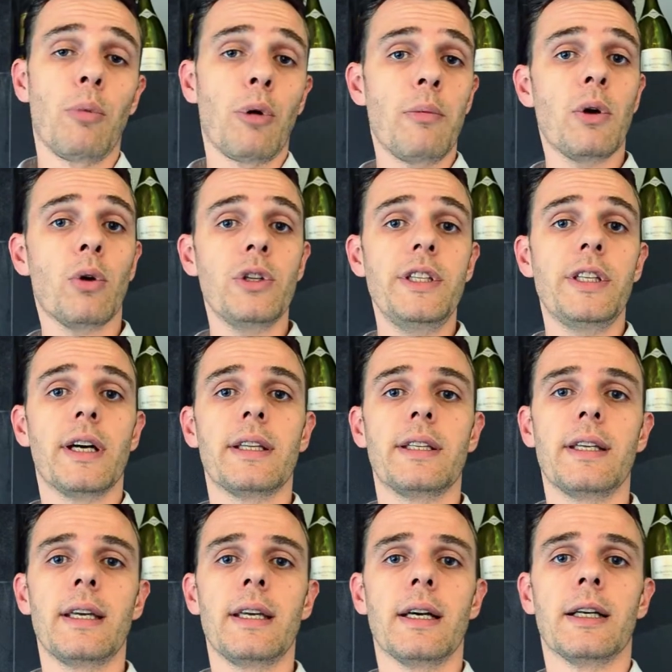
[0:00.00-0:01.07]
mon premier audit a
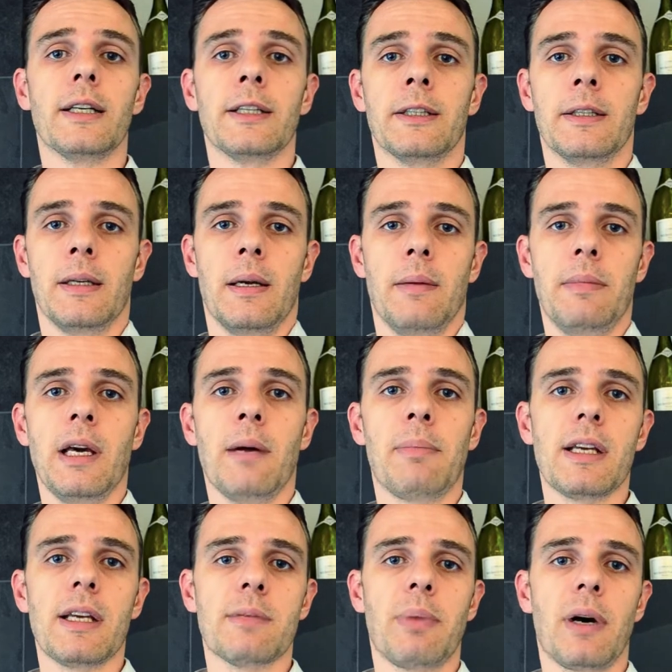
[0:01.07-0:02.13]
été euh, mis en
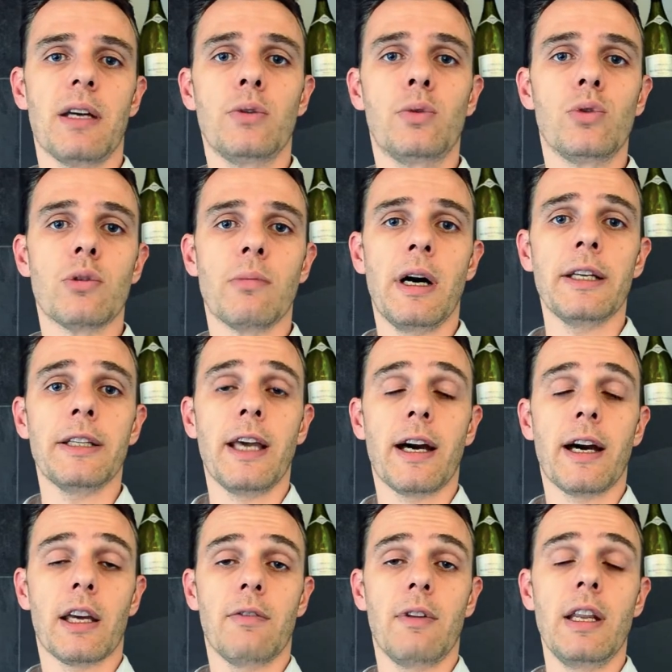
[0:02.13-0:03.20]
place par Into the Mind et
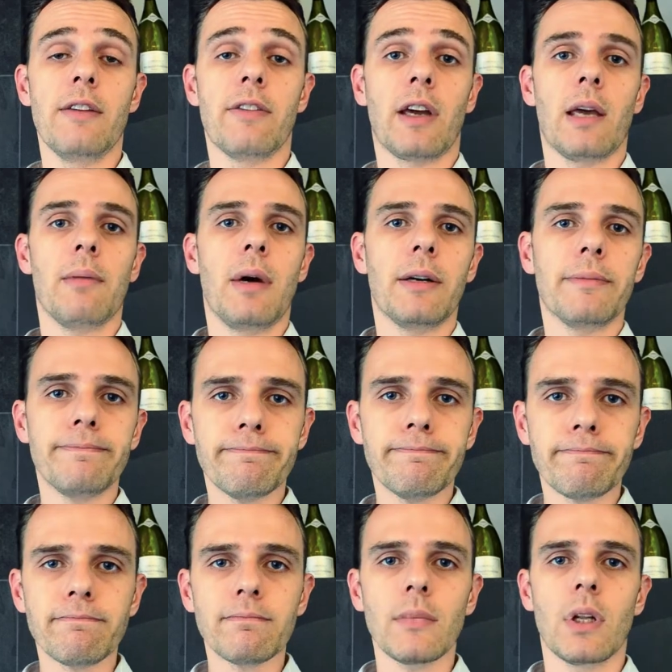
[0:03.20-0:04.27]
a révélé vraiment
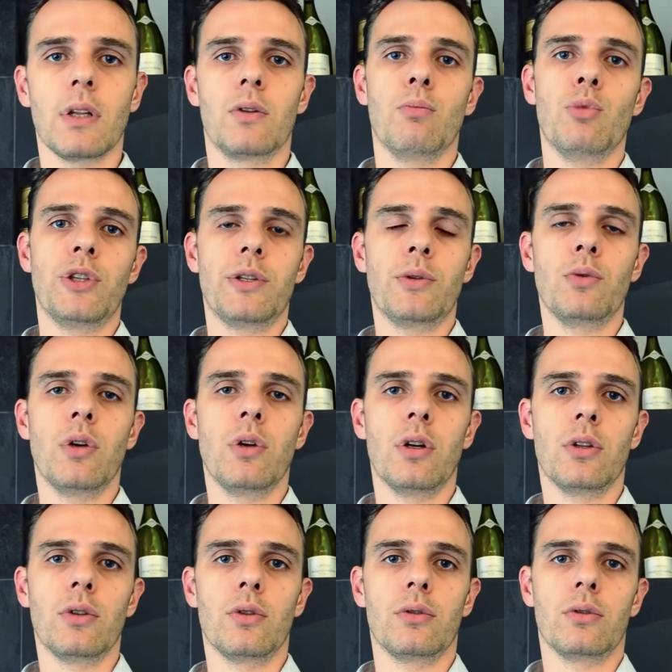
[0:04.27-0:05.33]
de multitudes
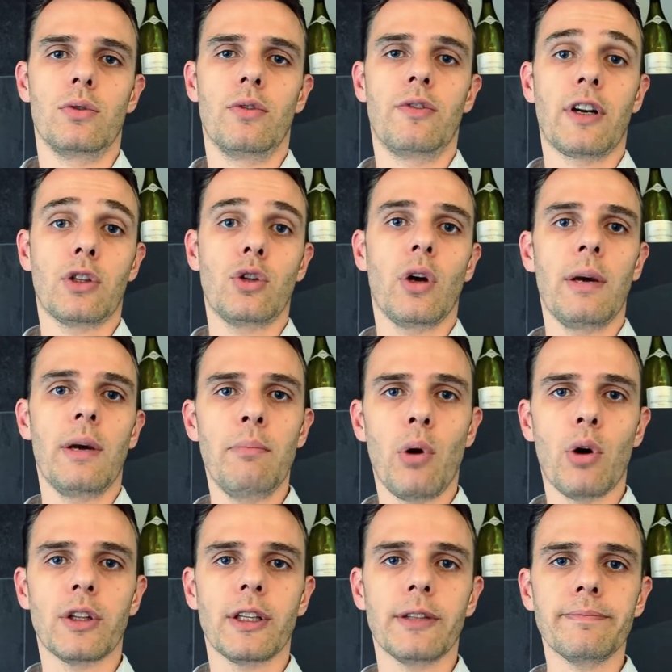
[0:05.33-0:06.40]
de, facteurs
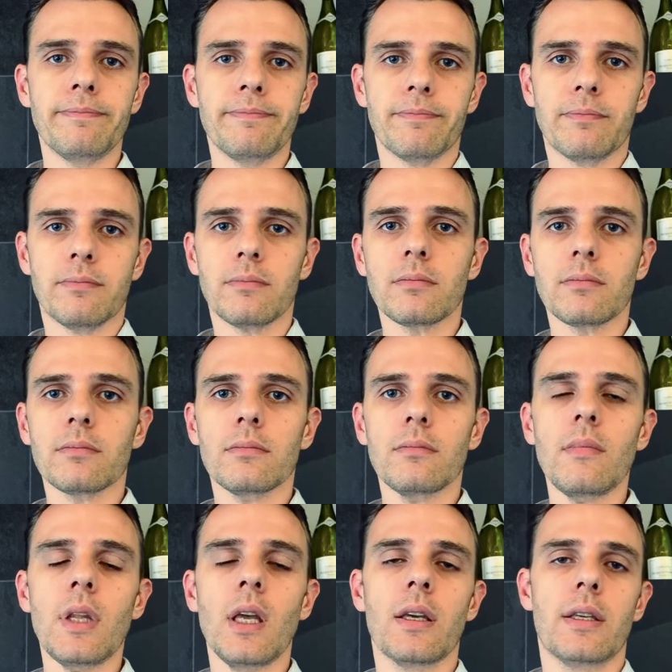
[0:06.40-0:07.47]
importants
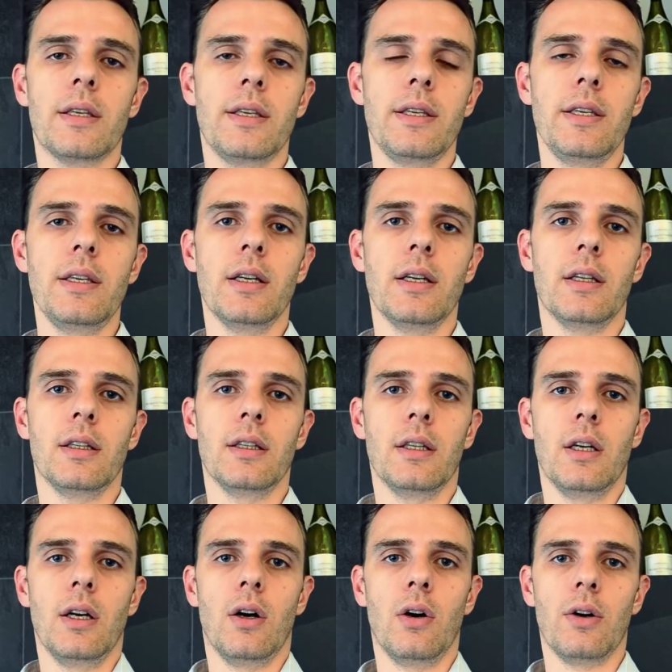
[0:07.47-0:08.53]
qui euh,
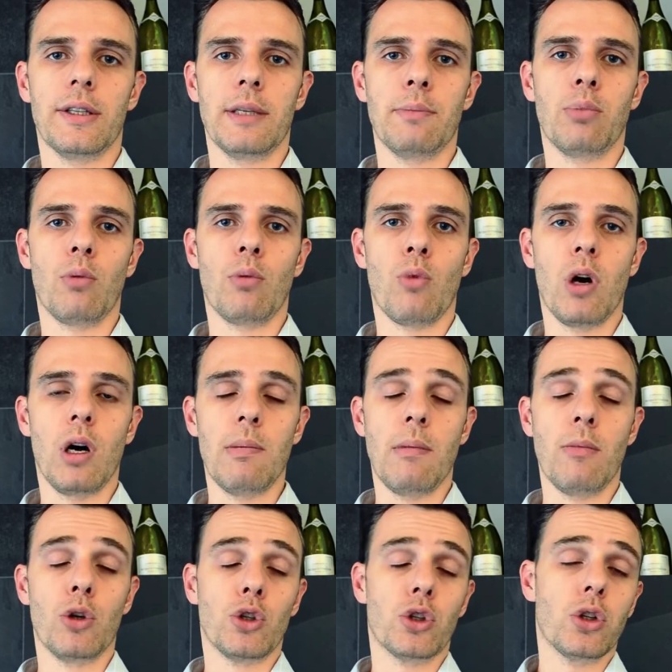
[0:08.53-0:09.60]
ont été pour moi
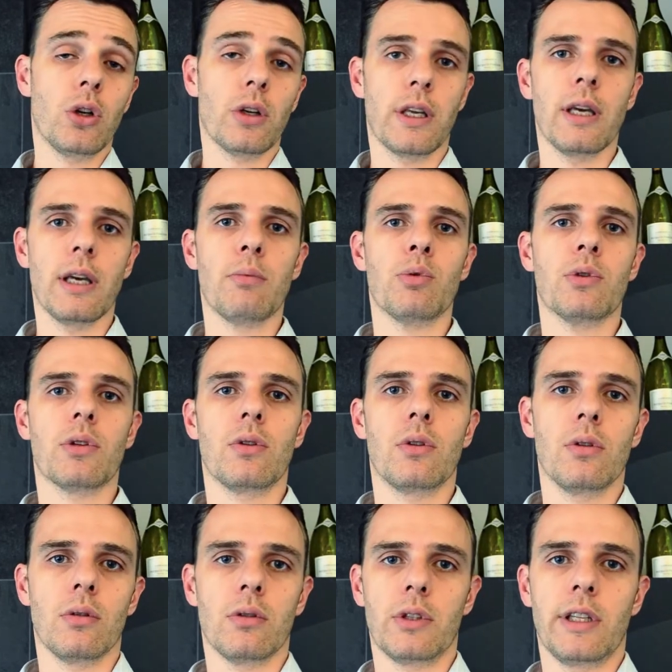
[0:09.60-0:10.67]
même un choc, hein, puisque
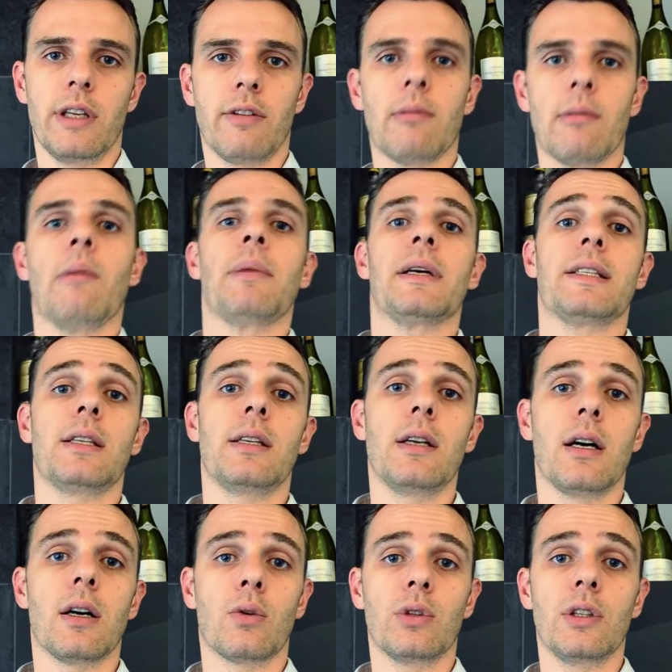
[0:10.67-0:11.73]
j'étais vraiment passé
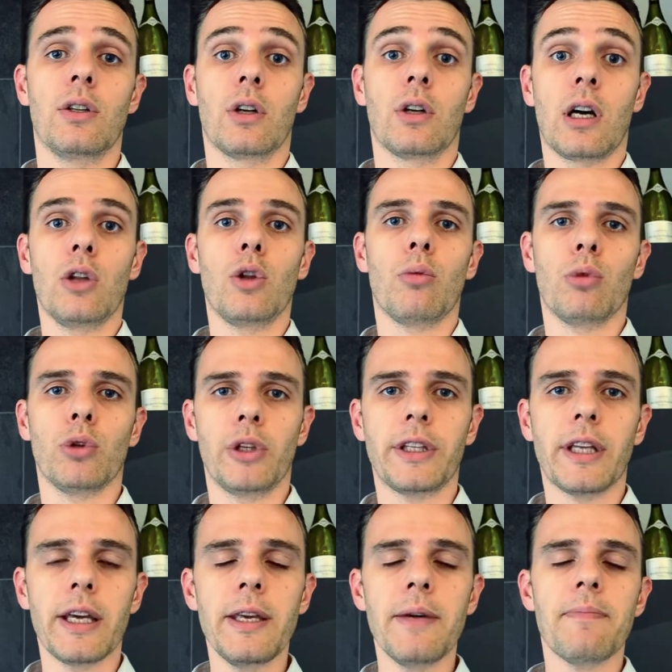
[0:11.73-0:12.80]
à côté d'un grand nombre de
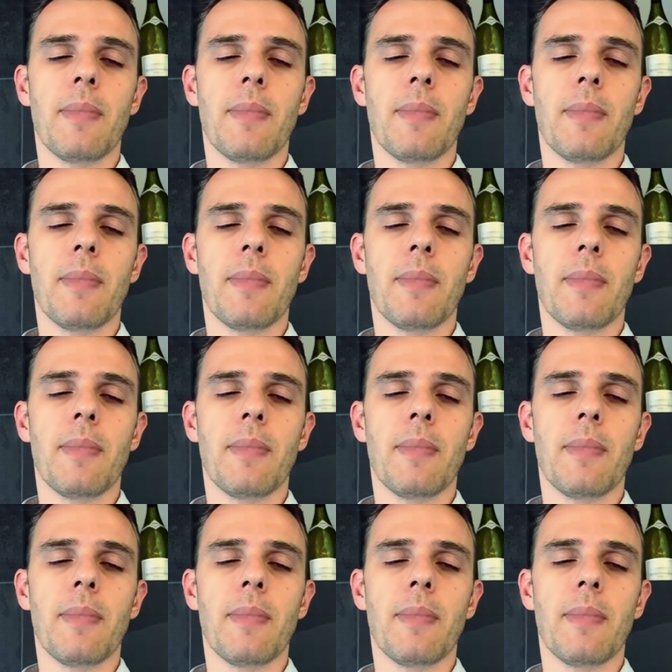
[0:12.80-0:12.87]
détails.